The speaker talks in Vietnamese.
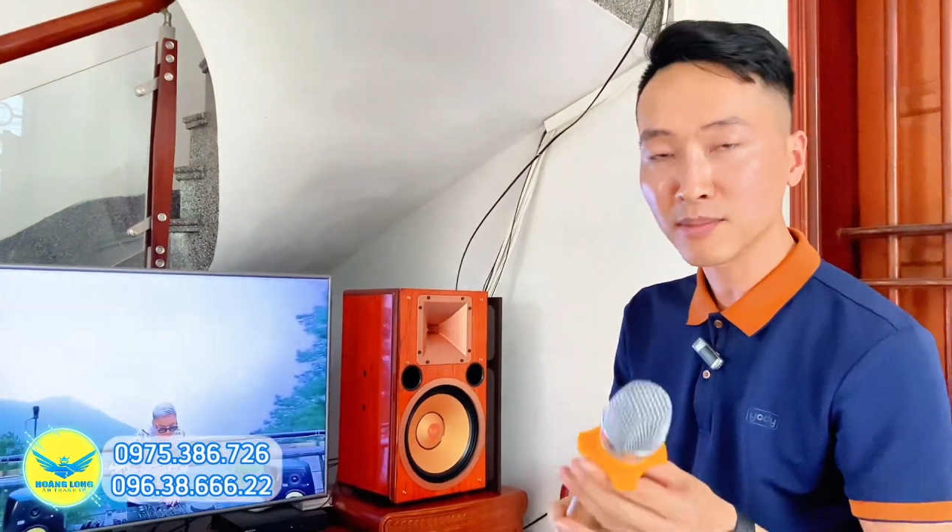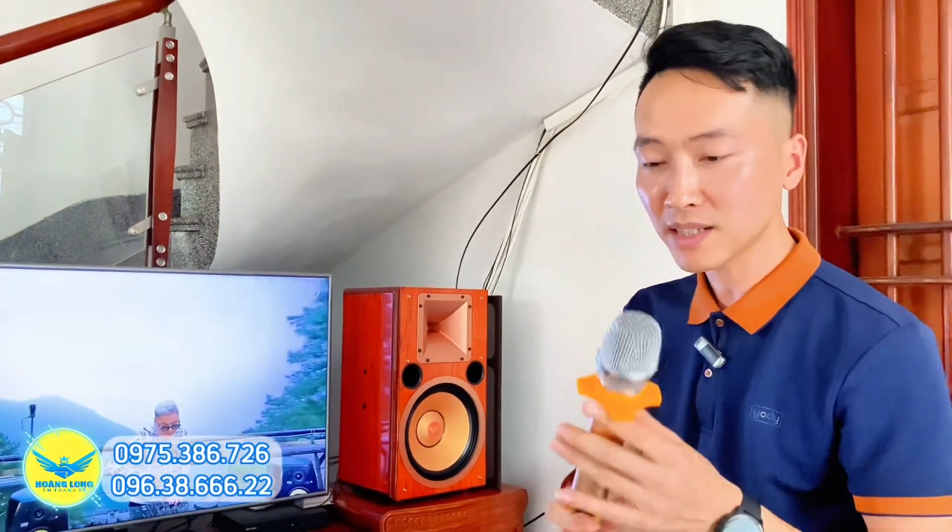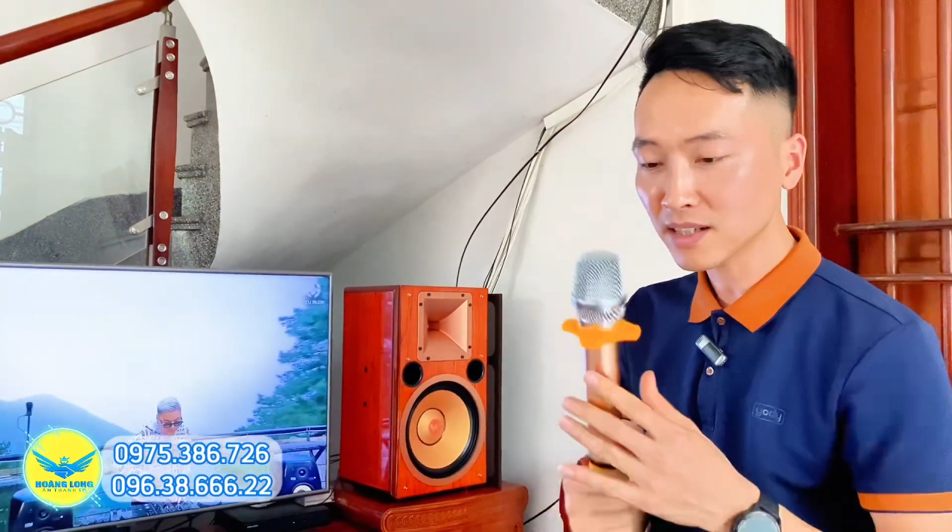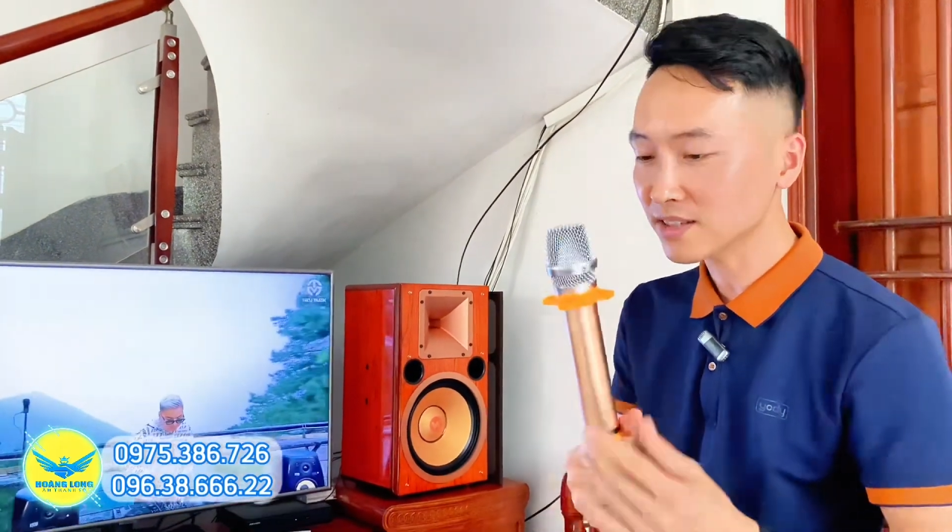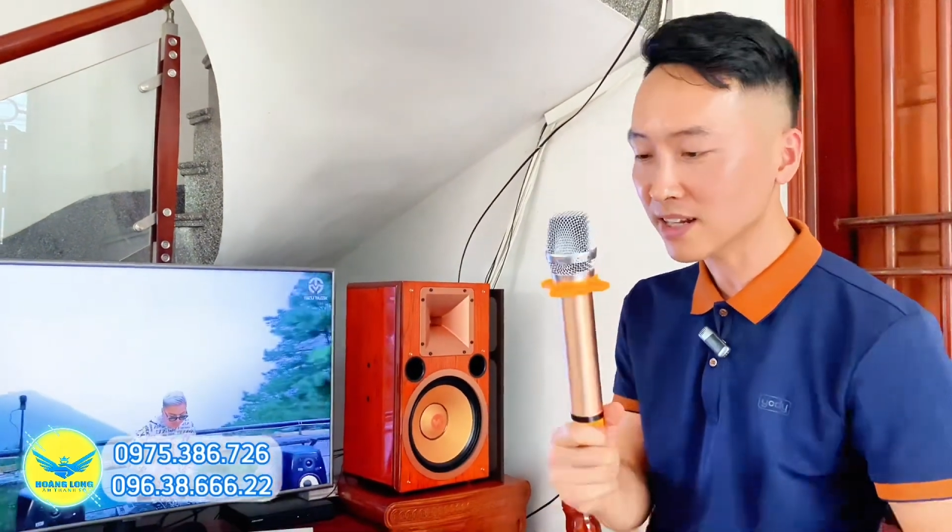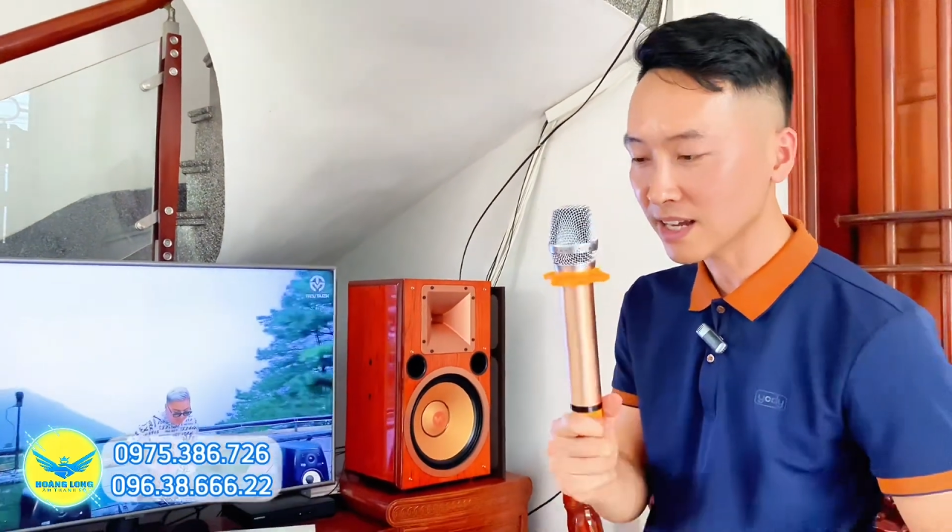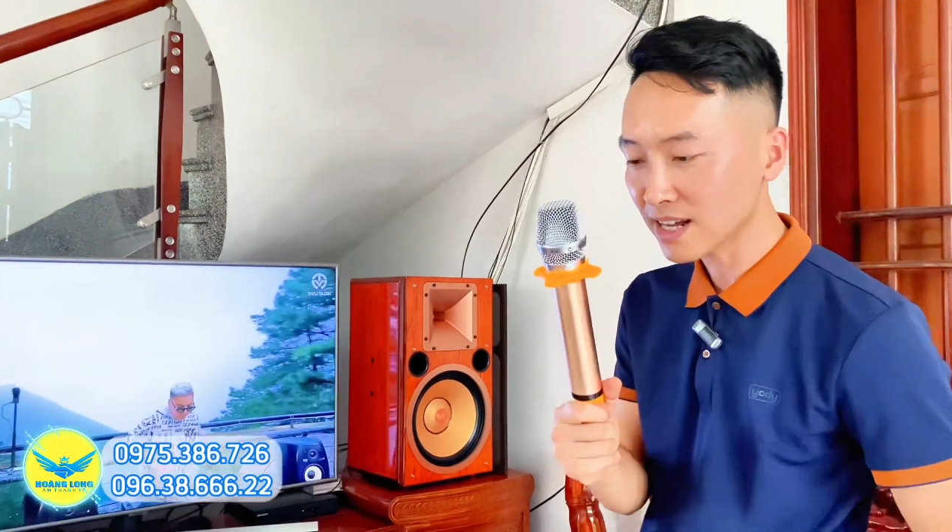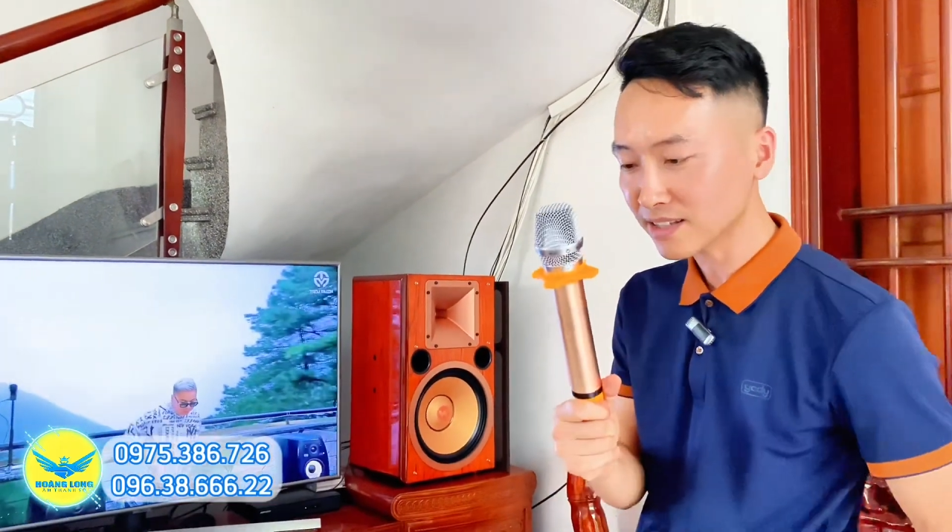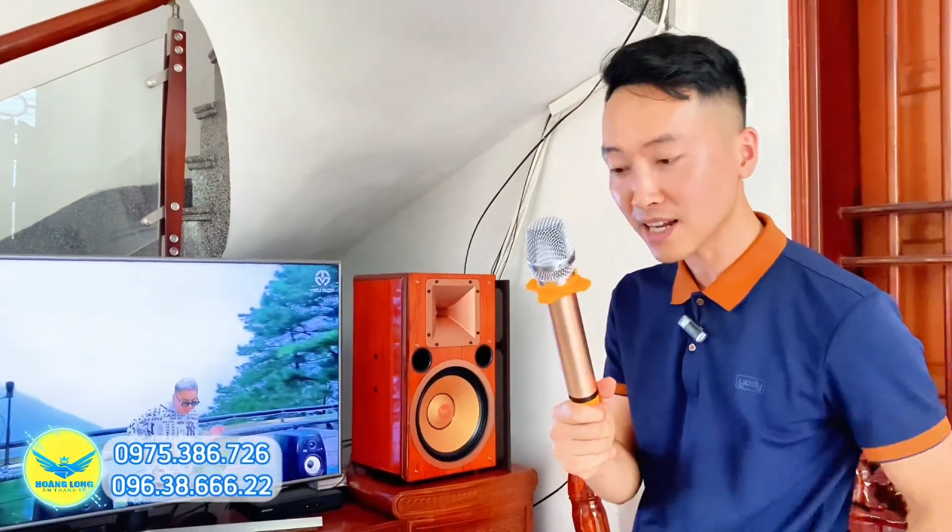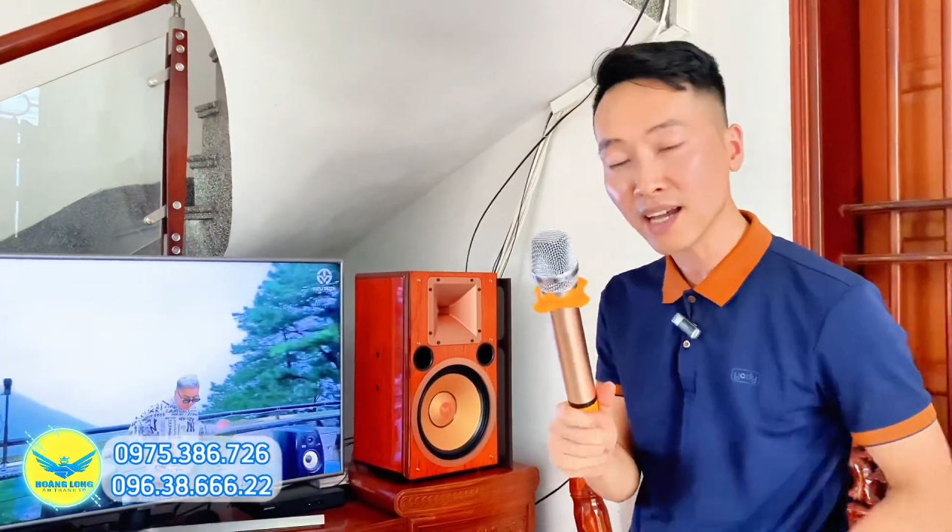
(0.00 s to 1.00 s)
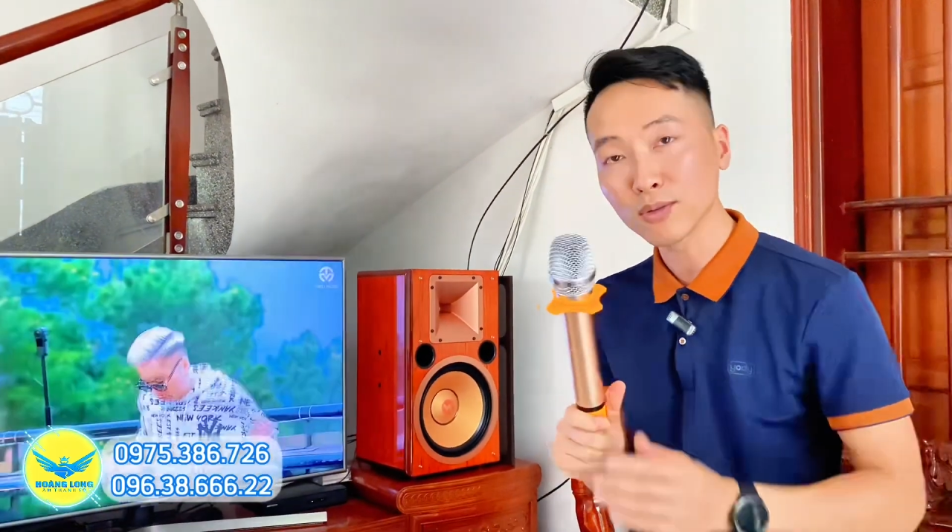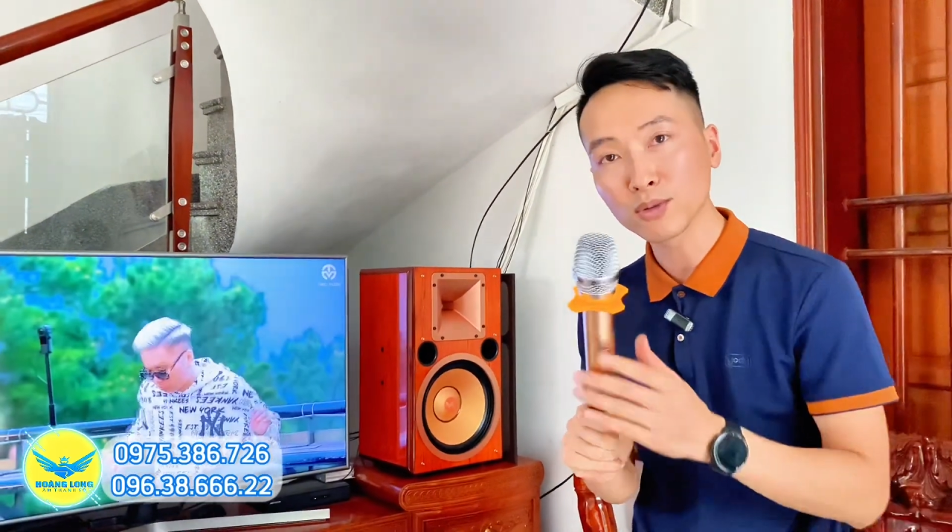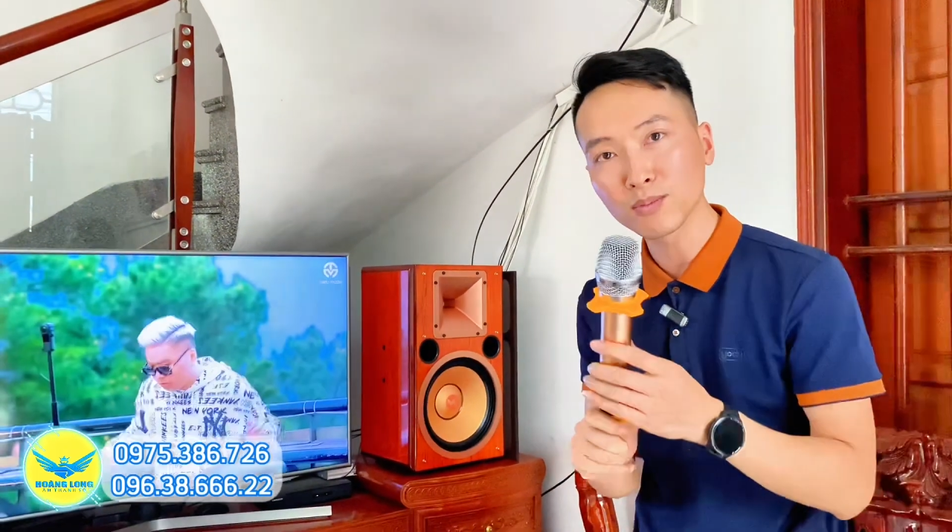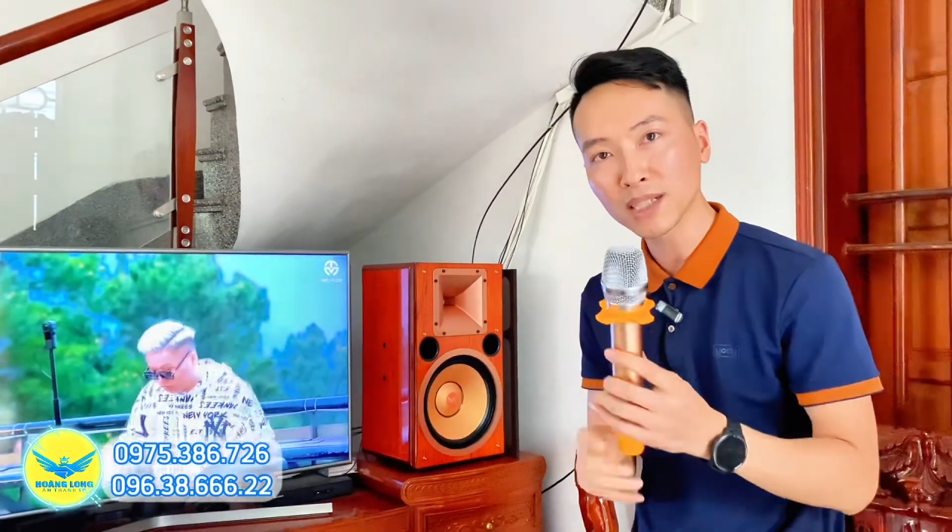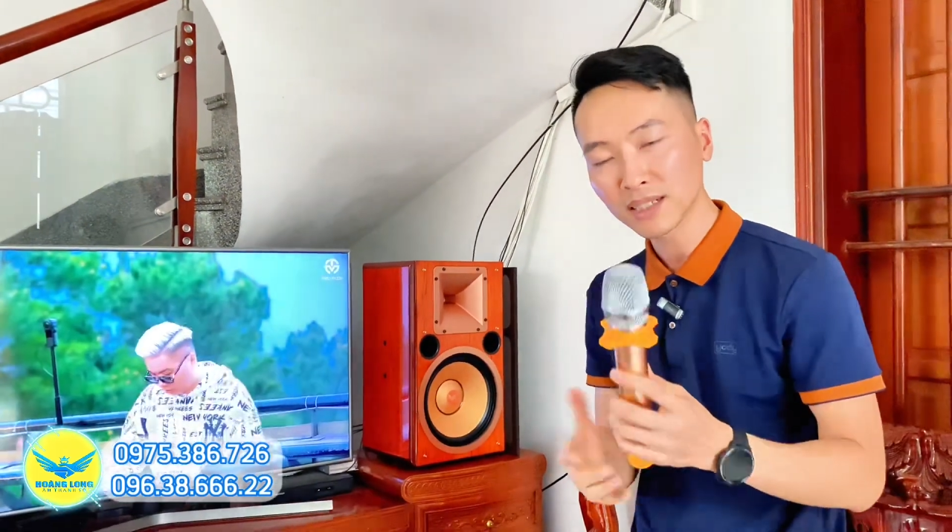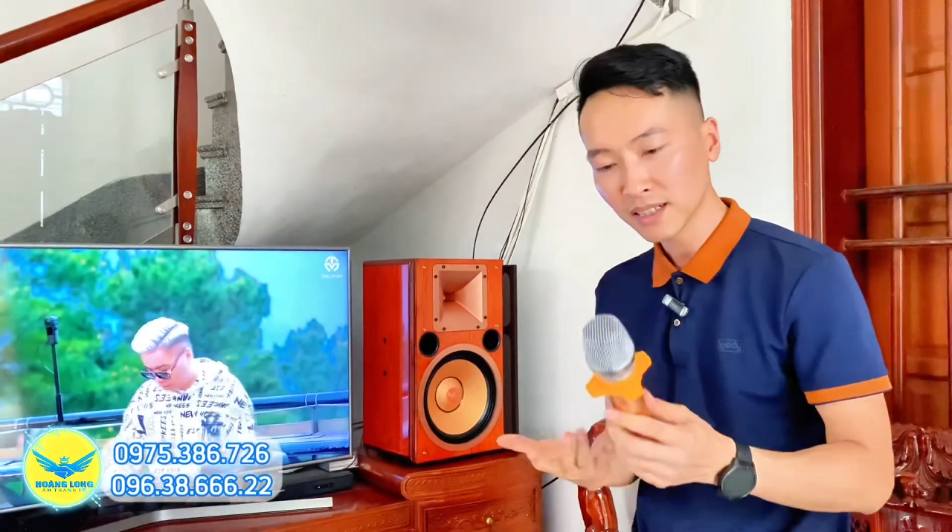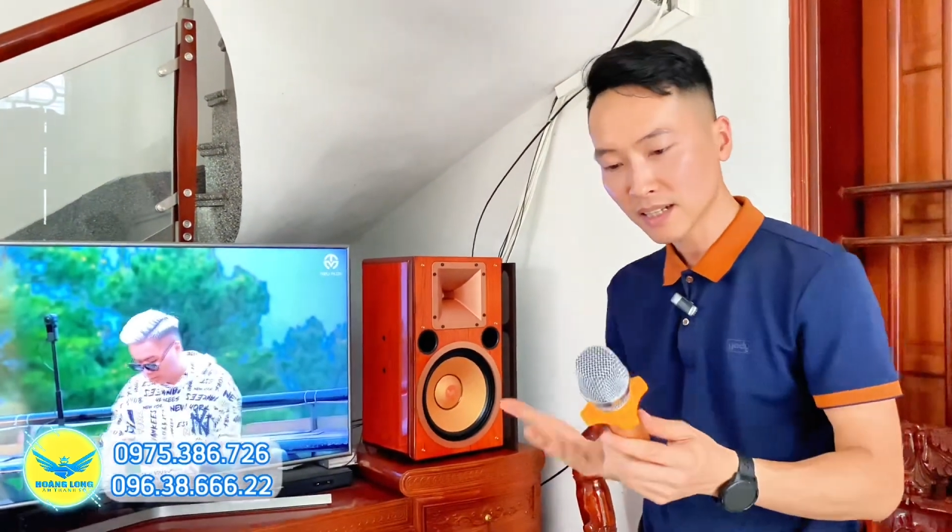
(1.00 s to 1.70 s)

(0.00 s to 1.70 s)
tiếng mic rất dày hát nhẹ hút mic